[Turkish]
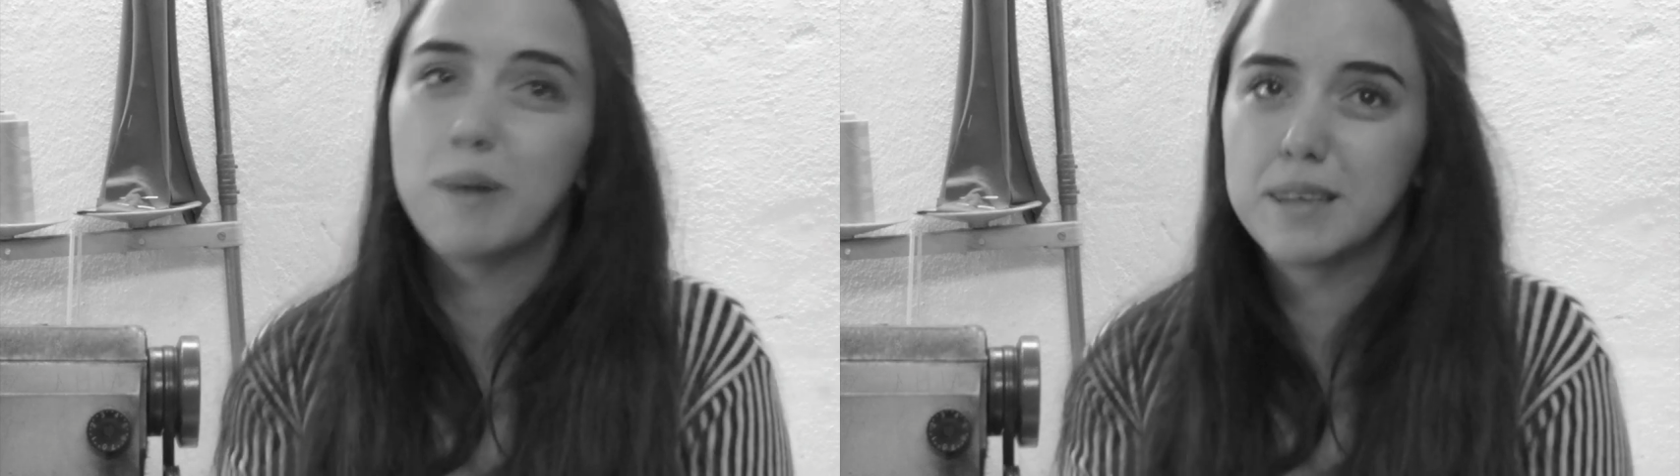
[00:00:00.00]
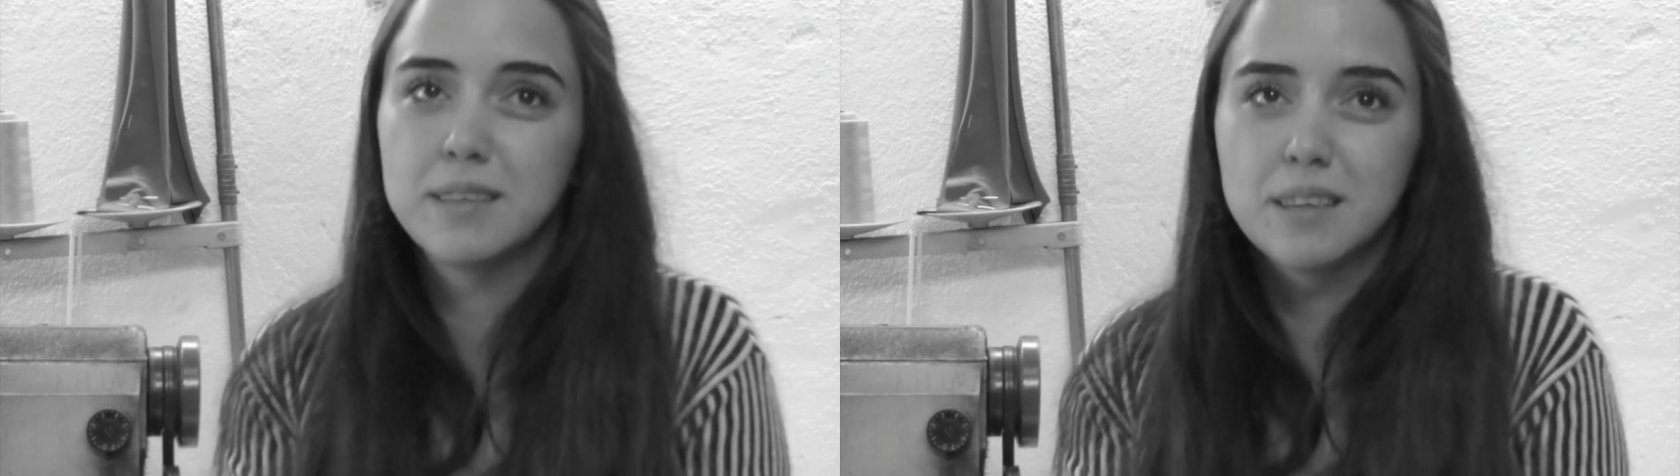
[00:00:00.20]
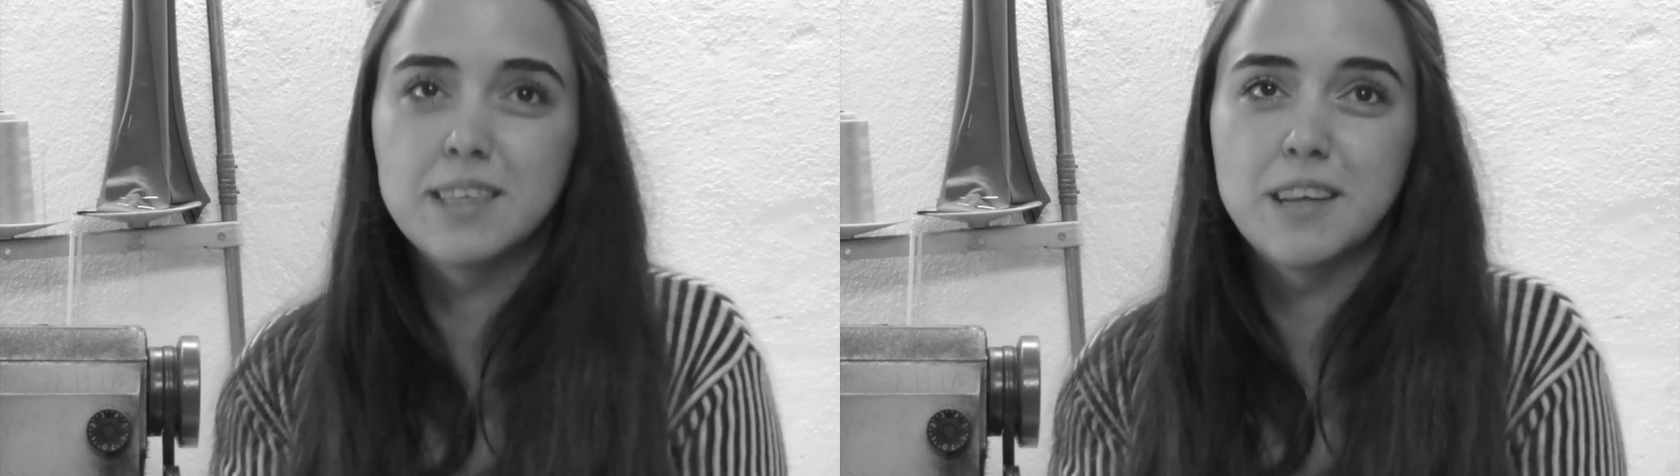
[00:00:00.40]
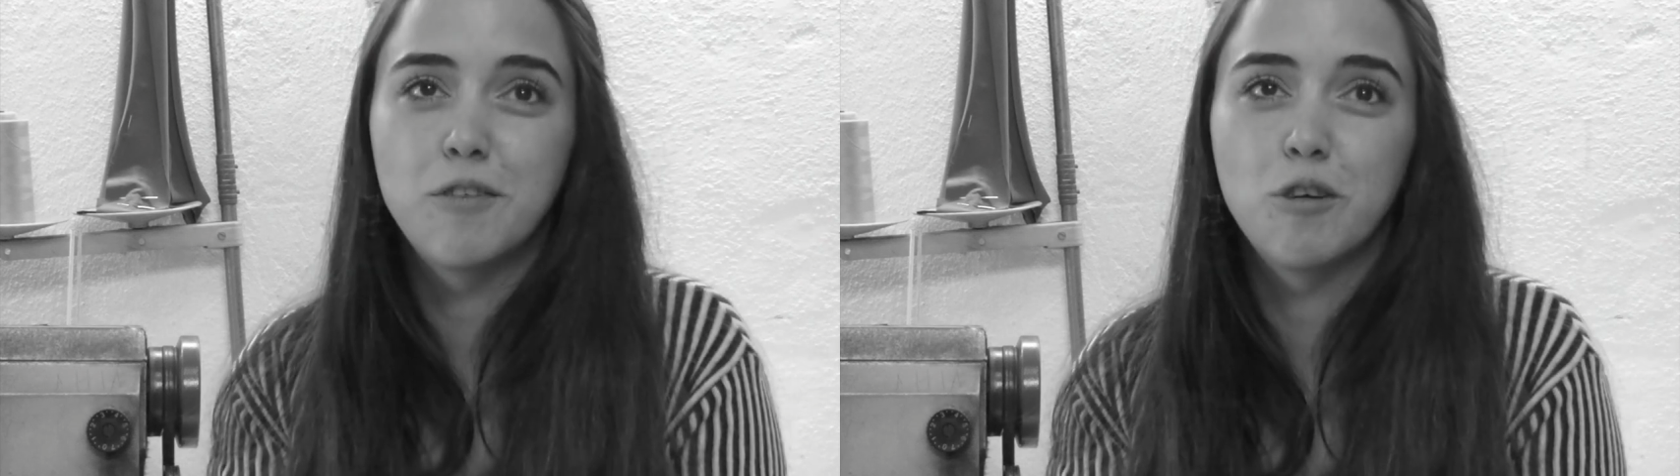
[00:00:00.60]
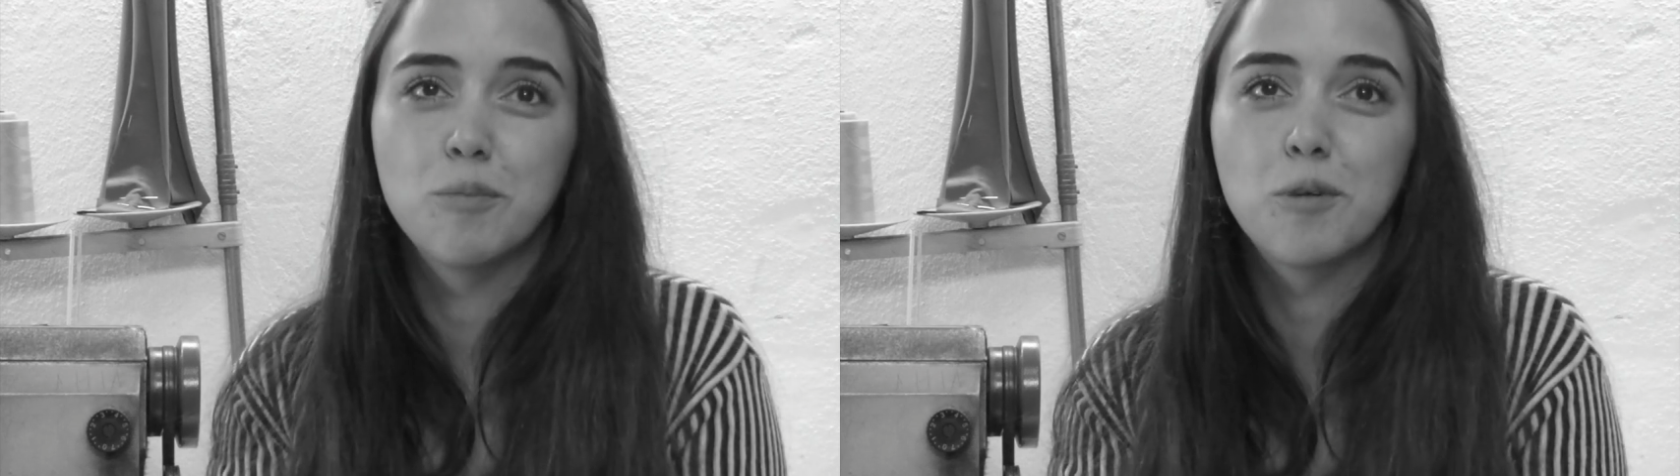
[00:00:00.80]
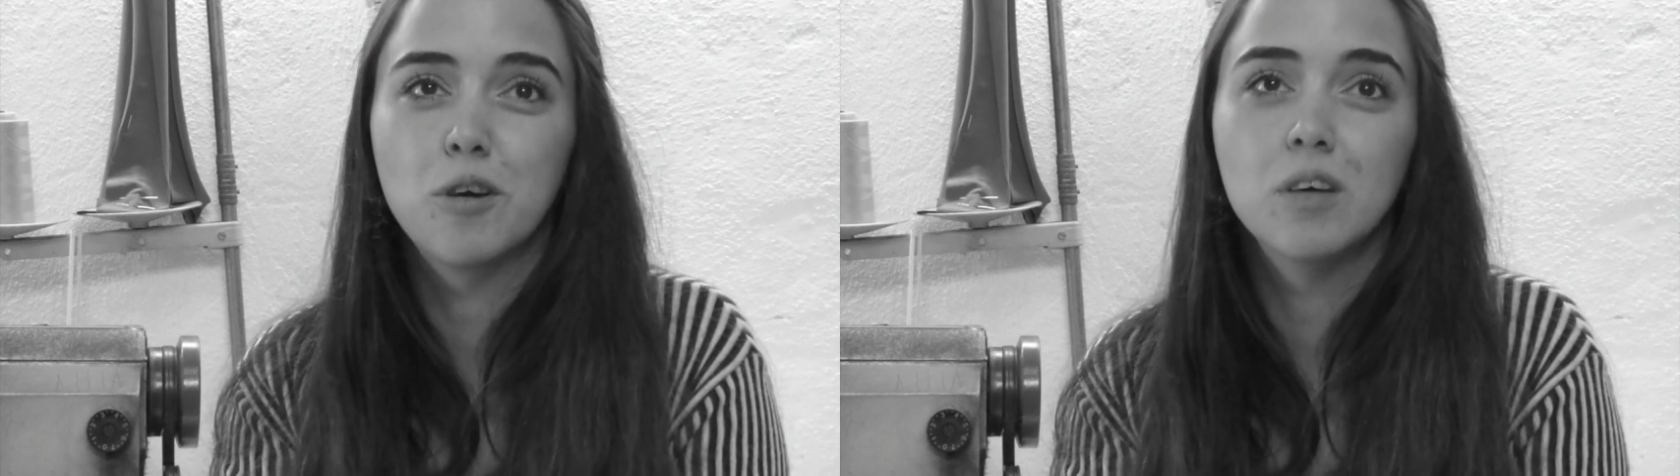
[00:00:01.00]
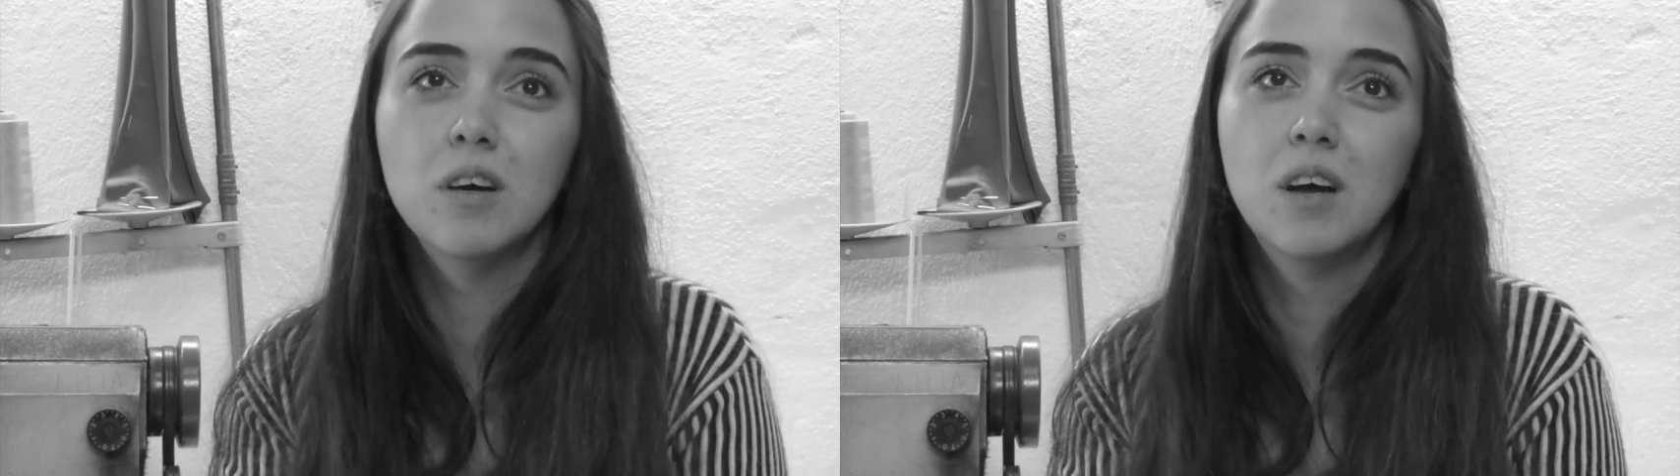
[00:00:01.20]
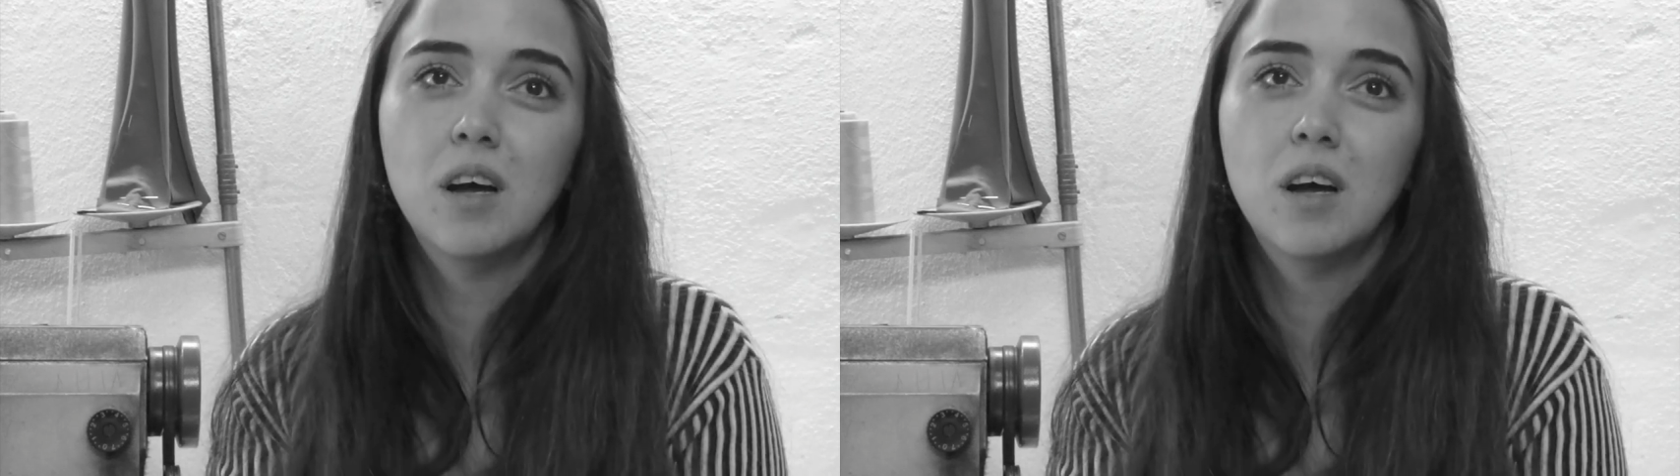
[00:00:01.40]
Ben de seviyorum köyü.